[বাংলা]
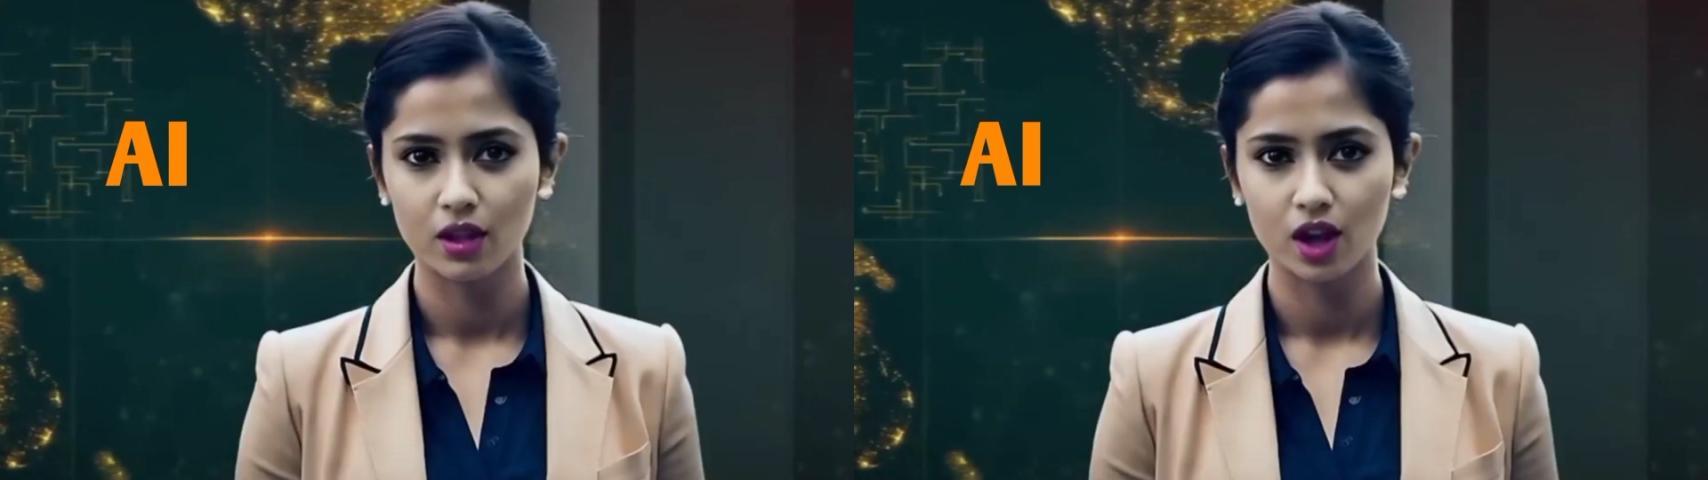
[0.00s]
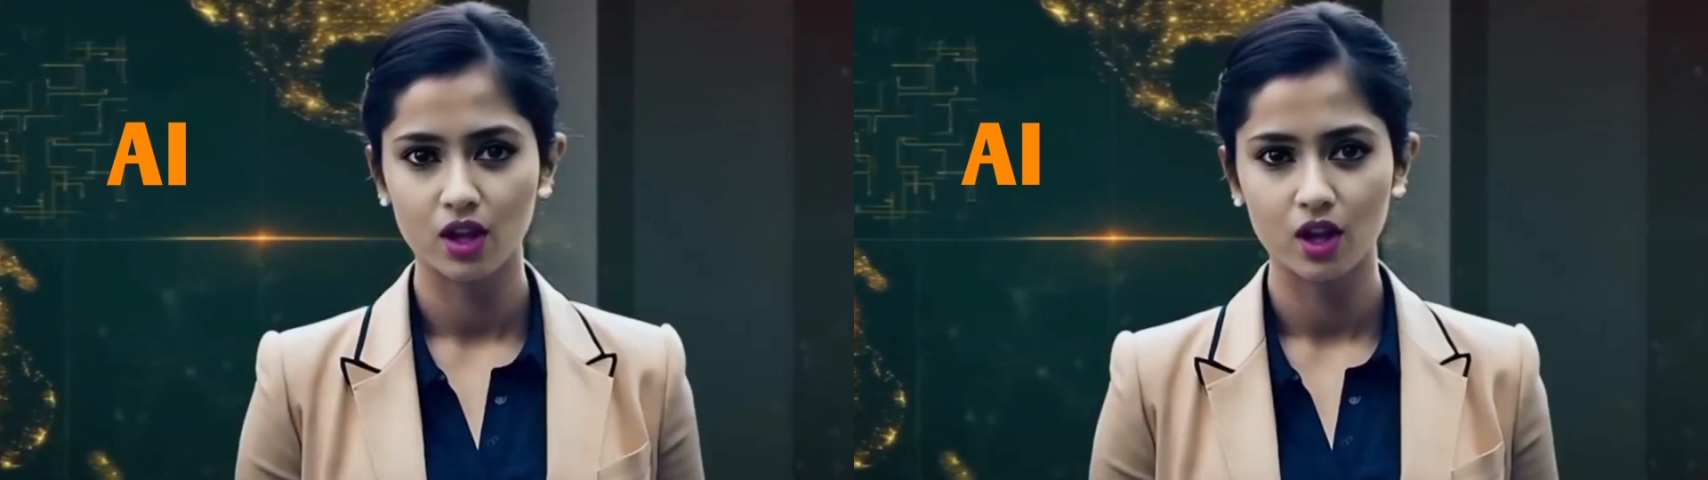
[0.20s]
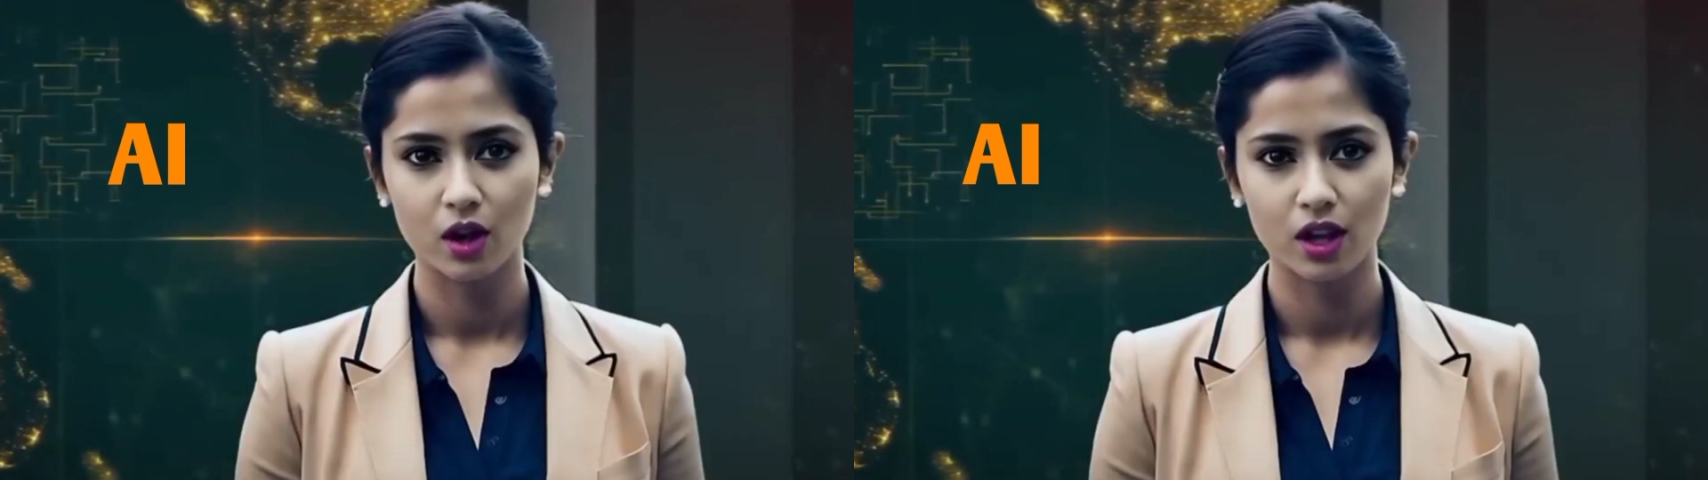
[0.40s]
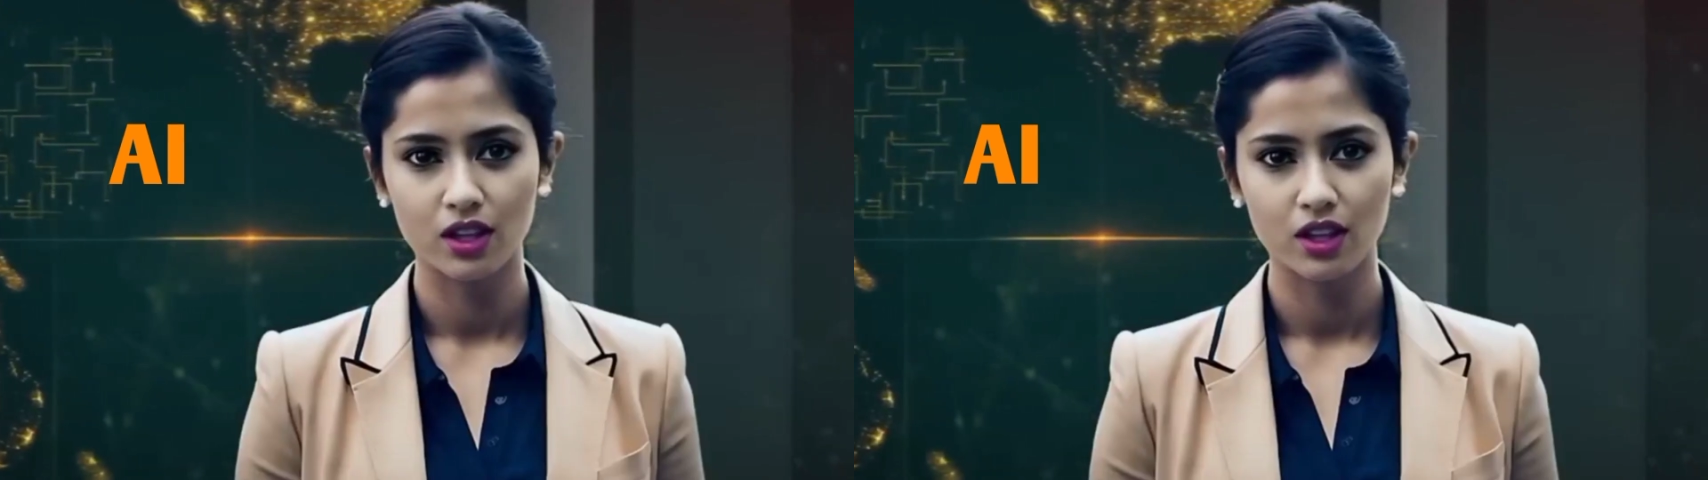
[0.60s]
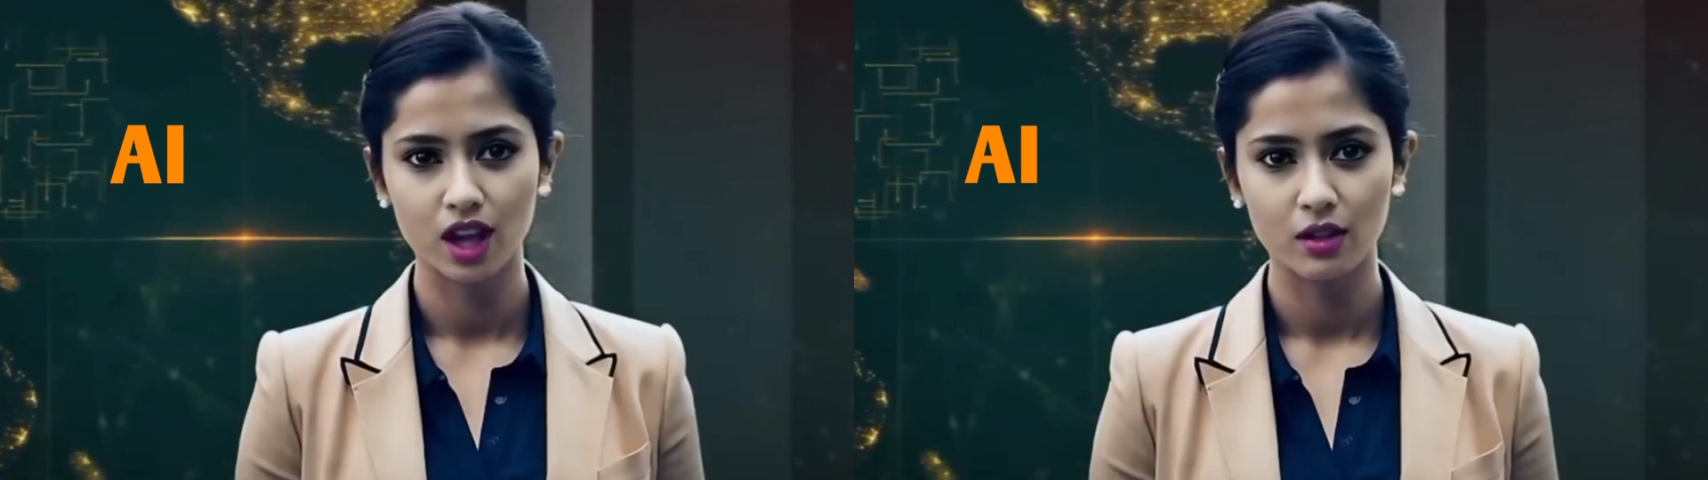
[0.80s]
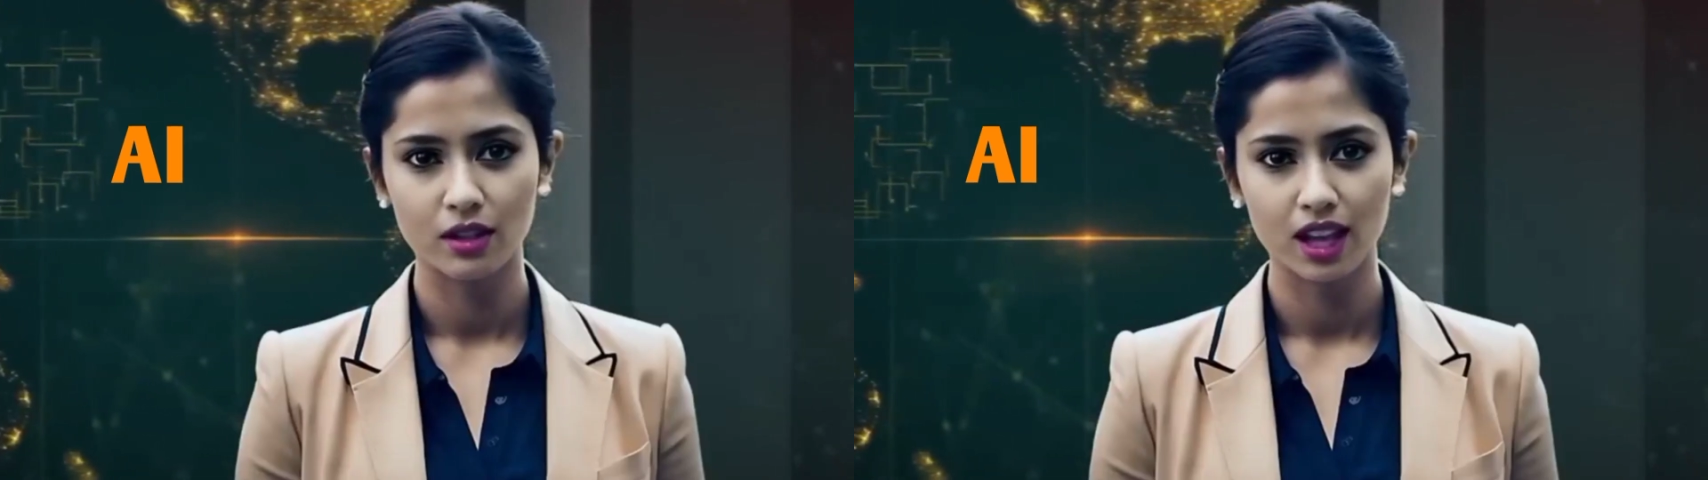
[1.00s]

দর্শক স্বাগত